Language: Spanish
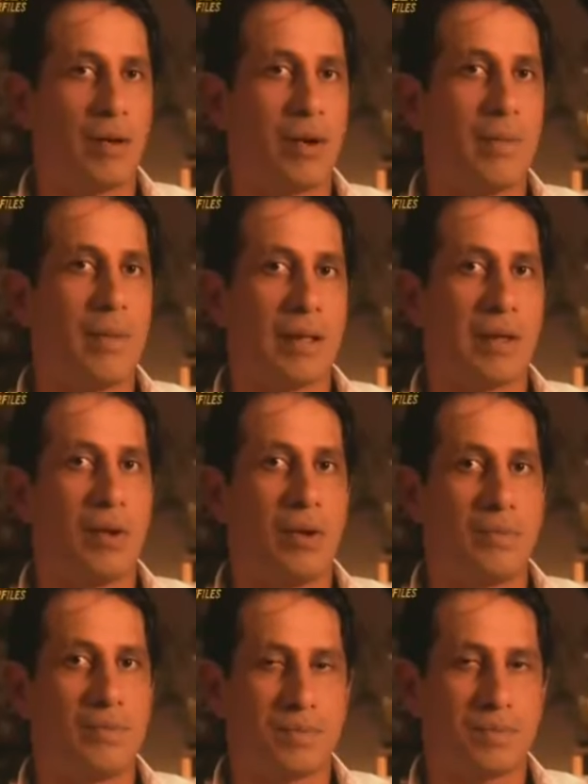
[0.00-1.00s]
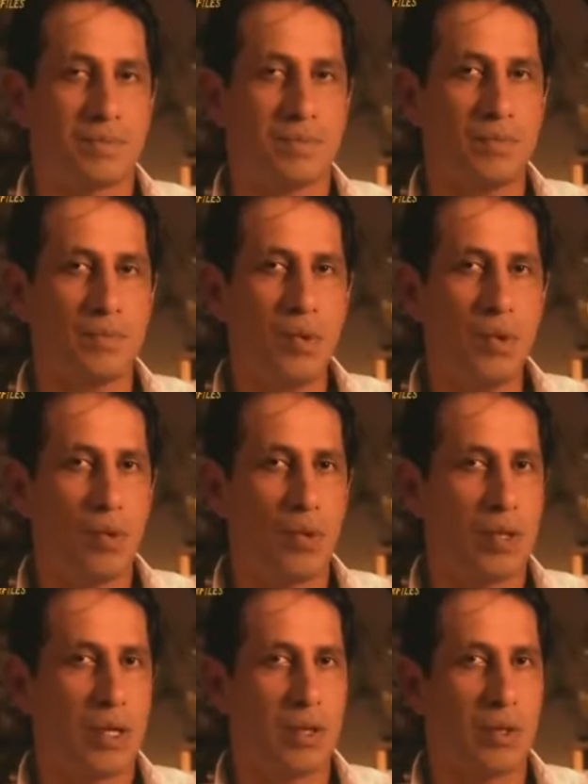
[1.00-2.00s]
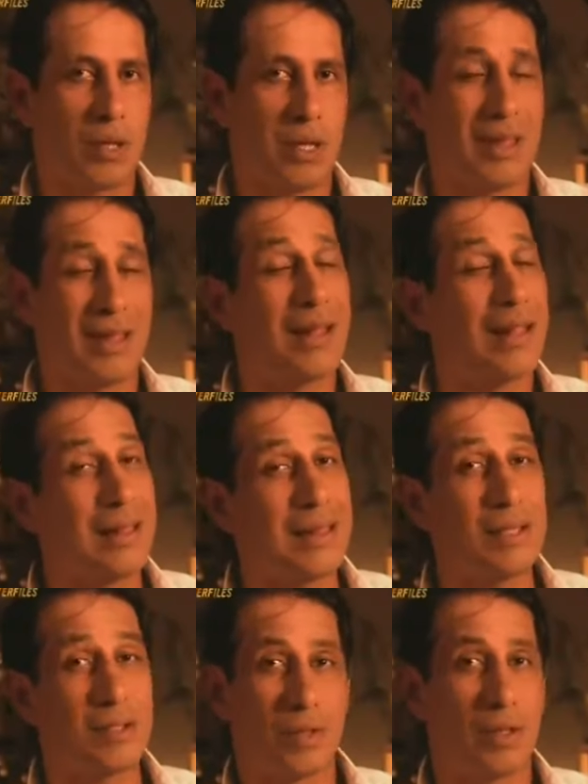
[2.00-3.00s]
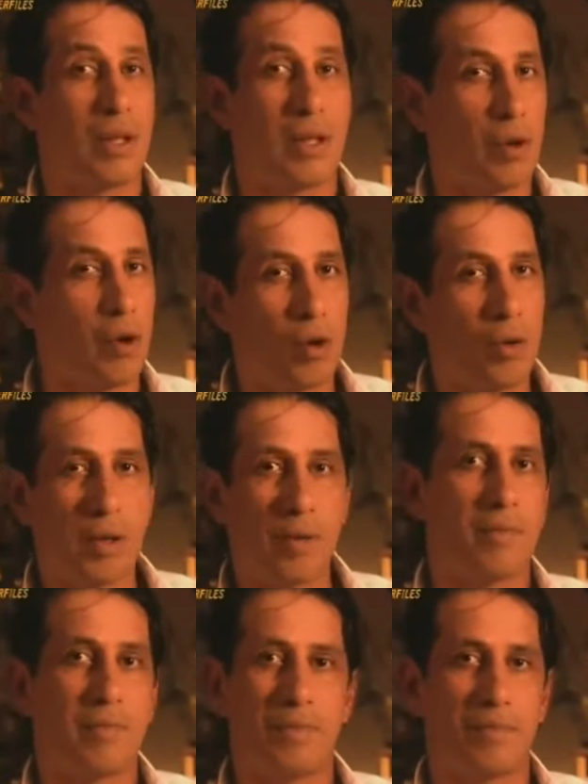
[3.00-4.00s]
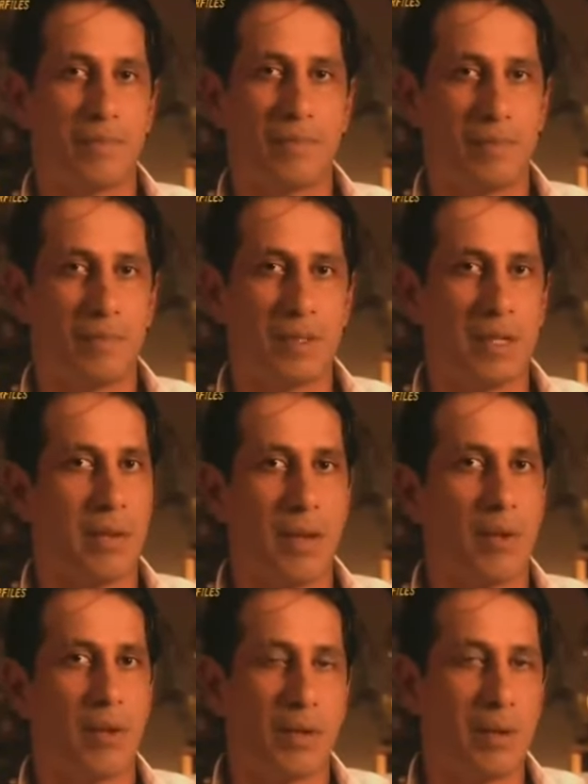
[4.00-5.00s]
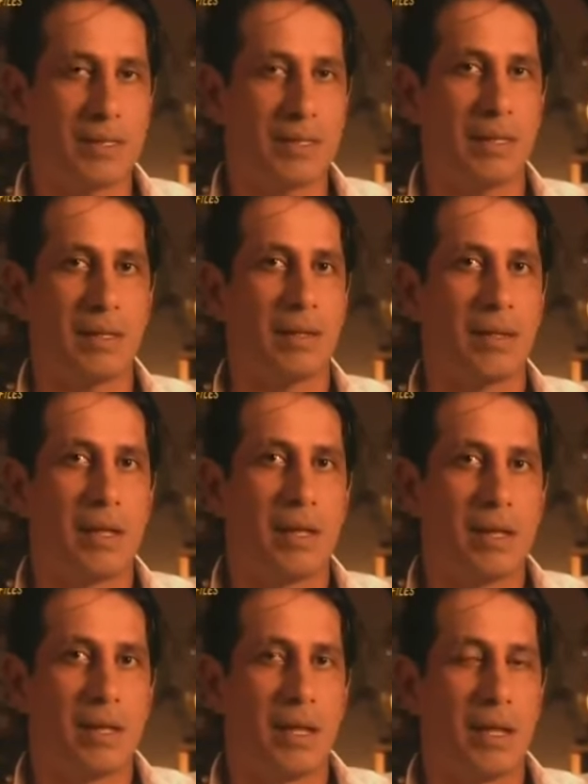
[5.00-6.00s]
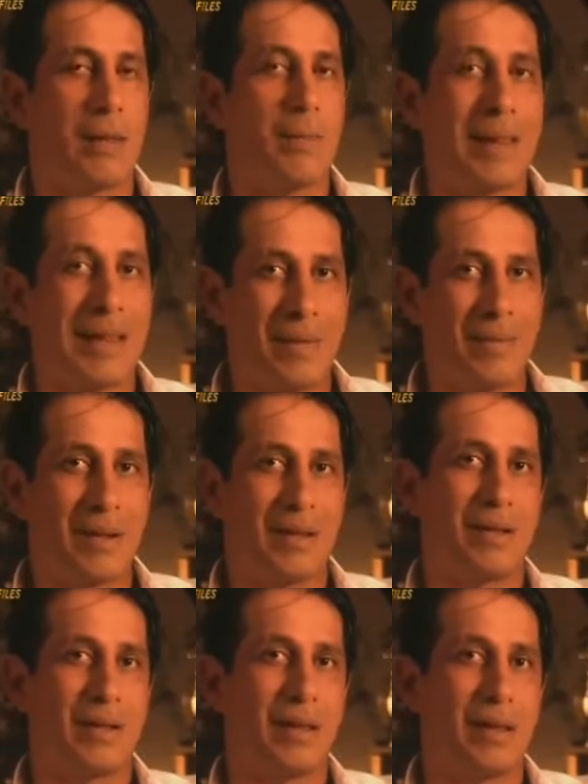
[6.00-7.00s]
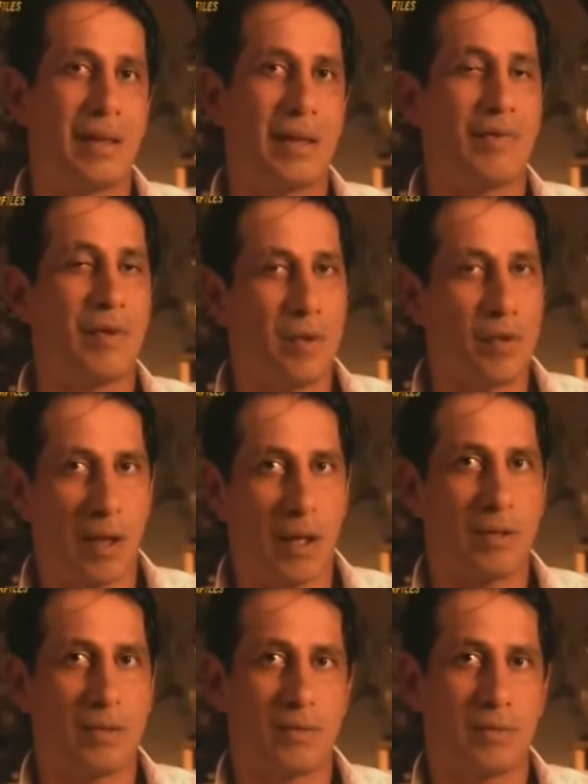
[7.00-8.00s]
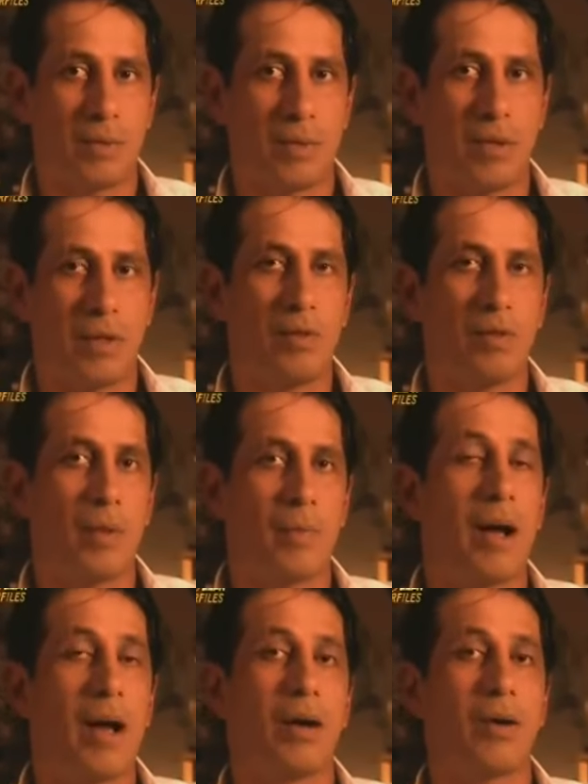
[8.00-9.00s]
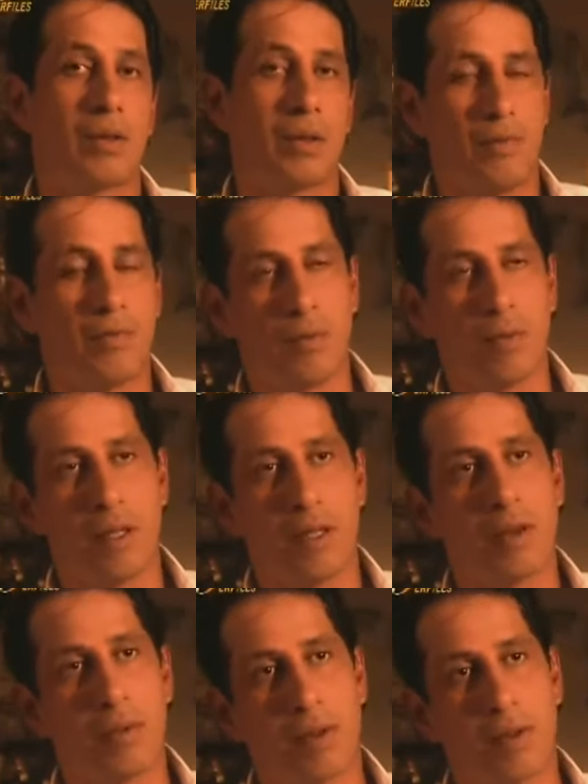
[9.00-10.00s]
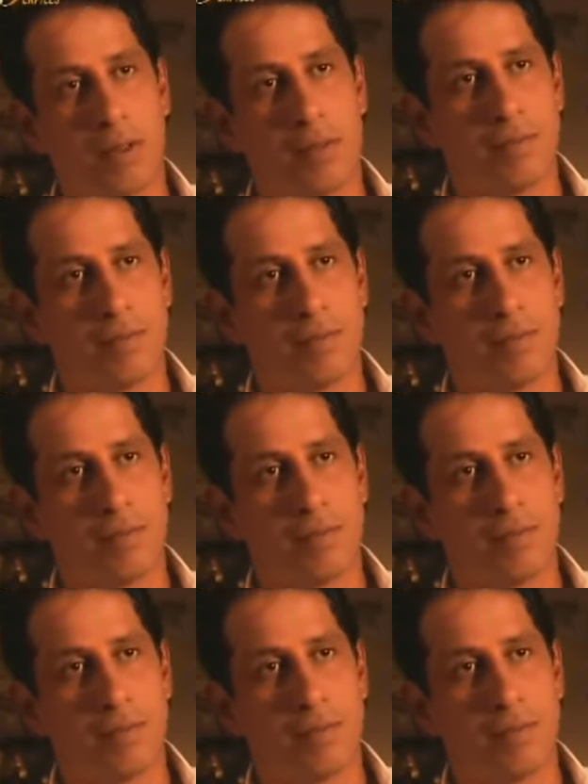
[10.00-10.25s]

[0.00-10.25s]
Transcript: que marcó una historia desde el inicio, desde joven. Sabíamos que iba a ser el emblema, la figura y un embajador del futbolista ecuatoriano.